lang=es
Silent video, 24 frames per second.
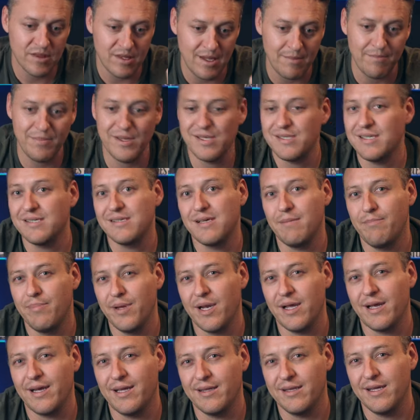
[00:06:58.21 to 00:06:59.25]
te empiezas a
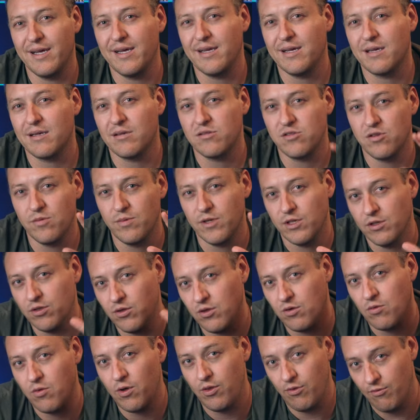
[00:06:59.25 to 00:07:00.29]
percatar, sobre
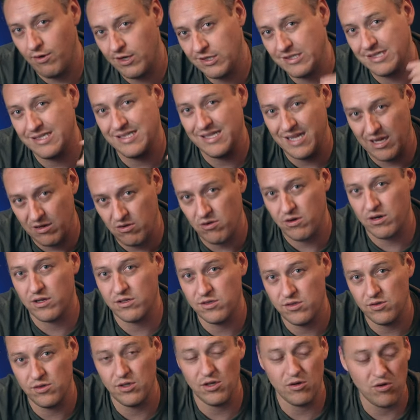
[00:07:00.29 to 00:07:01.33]
todo cuando haces la
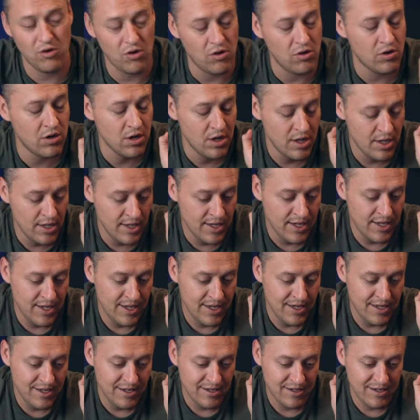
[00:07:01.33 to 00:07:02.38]
corrección de color,
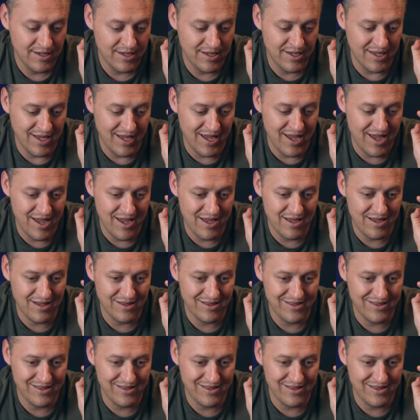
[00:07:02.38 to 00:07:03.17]
que